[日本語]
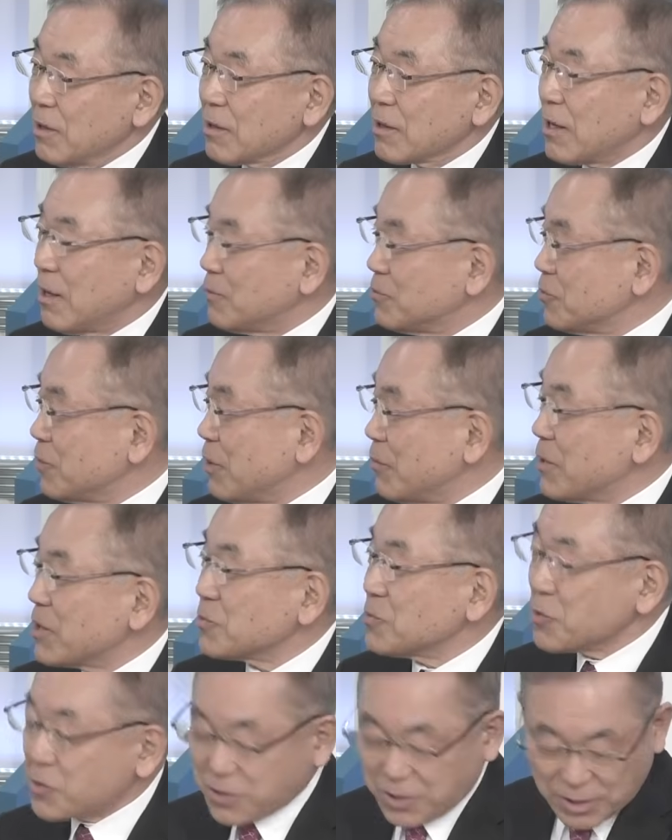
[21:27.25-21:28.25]
株をあまり
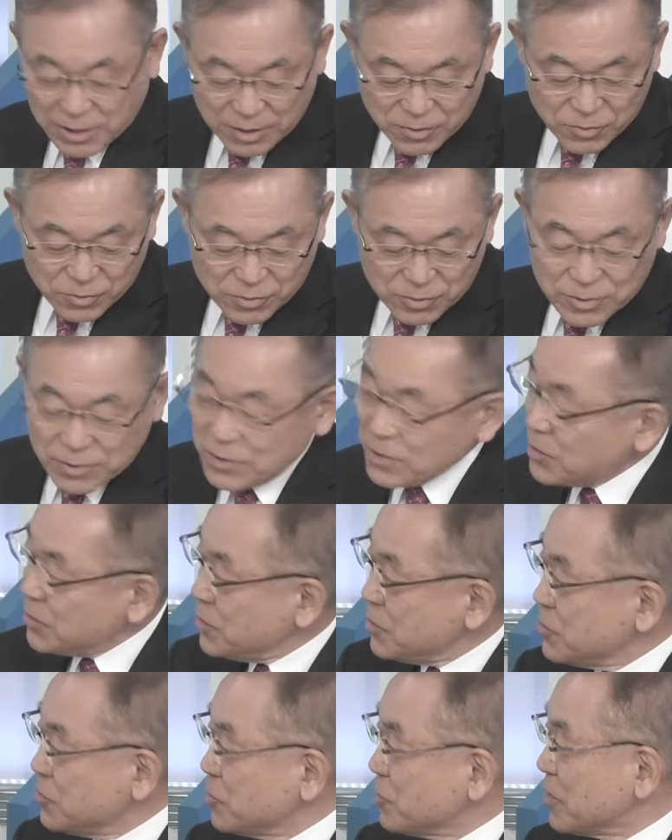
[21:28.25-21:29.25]
持ってないと
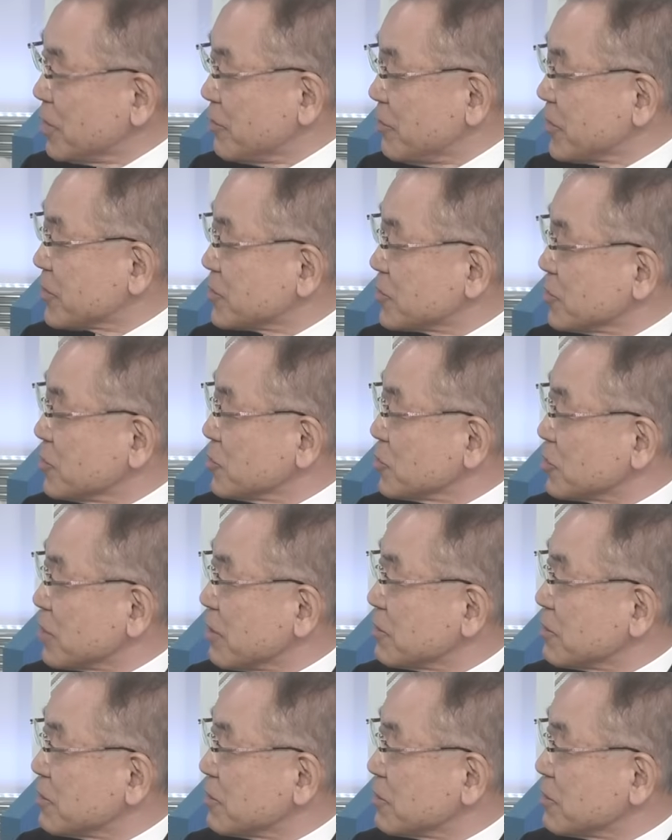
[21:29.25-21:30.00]
いうのが、次のグ